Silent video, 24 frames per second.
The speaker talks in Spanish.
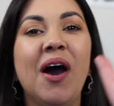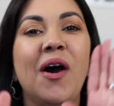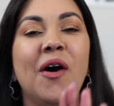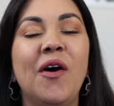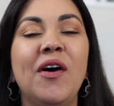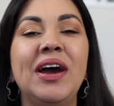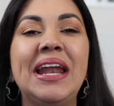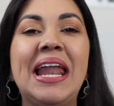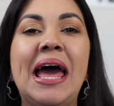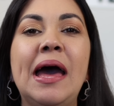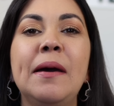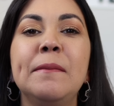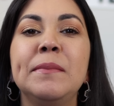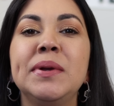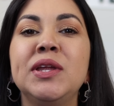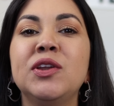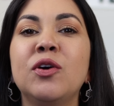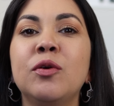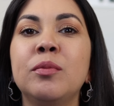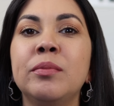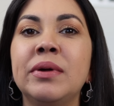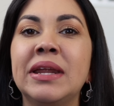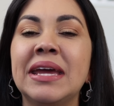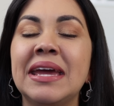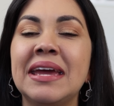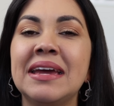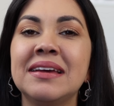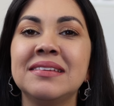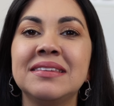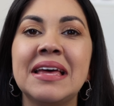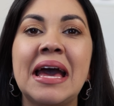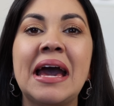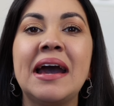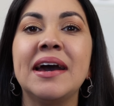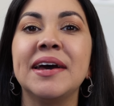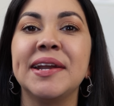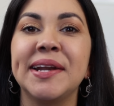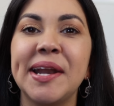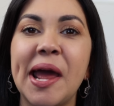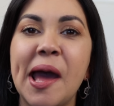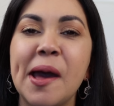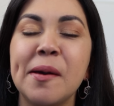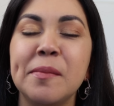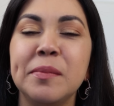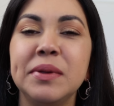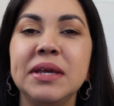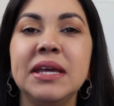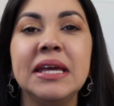Hola, mi nombre es
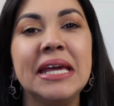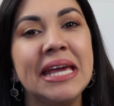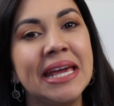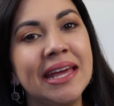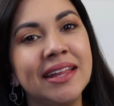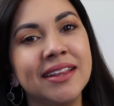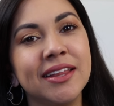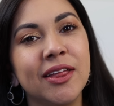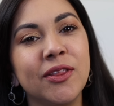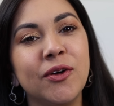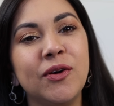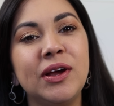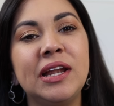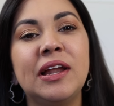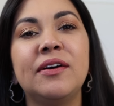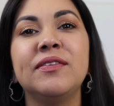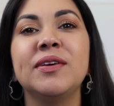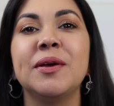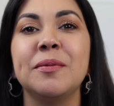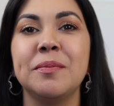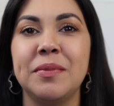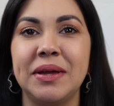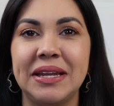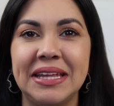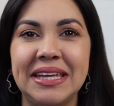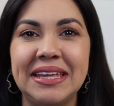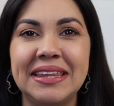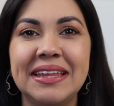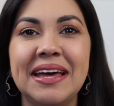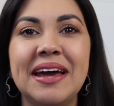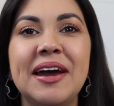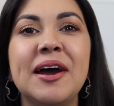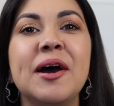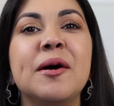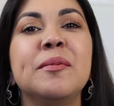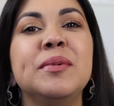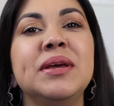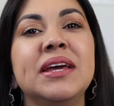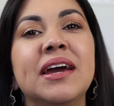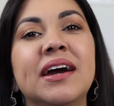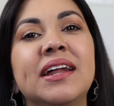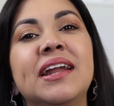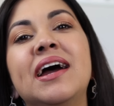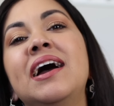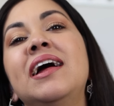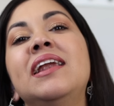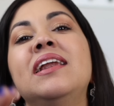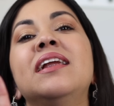Rami y te doy la bienvenida a mi
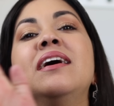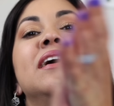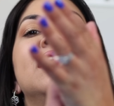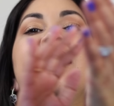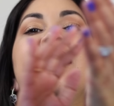canal.